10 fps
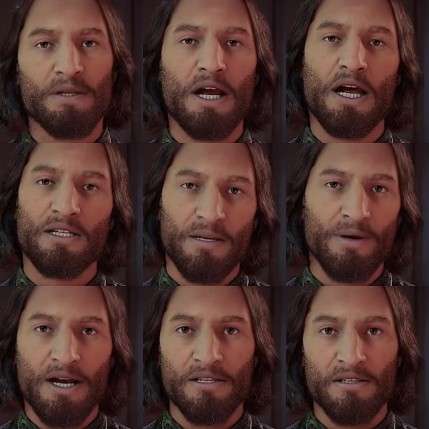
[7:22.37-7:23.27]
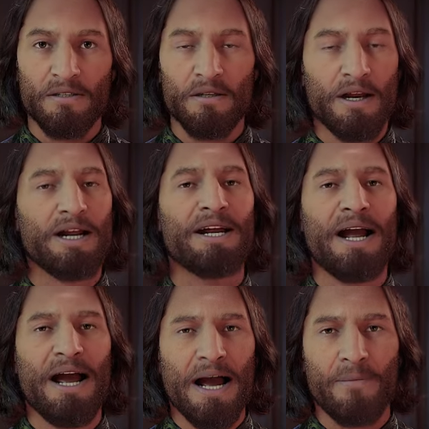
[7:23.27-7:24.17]
ده طبعا
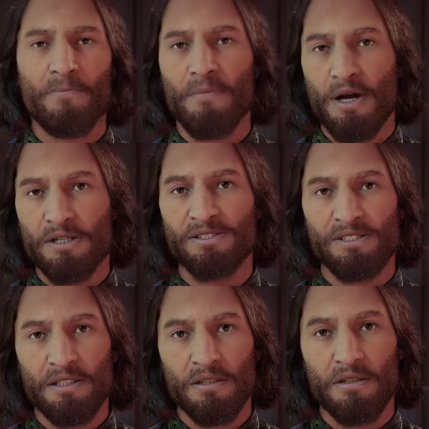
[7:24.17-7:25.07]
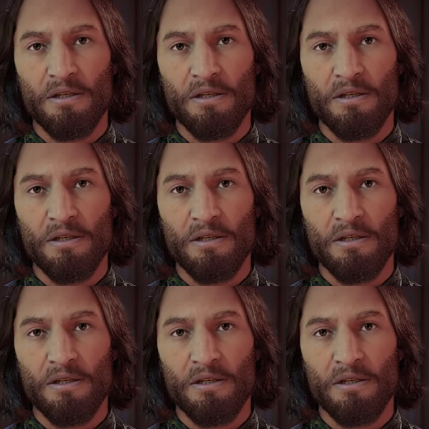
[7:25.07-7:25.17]
غير أهم قصة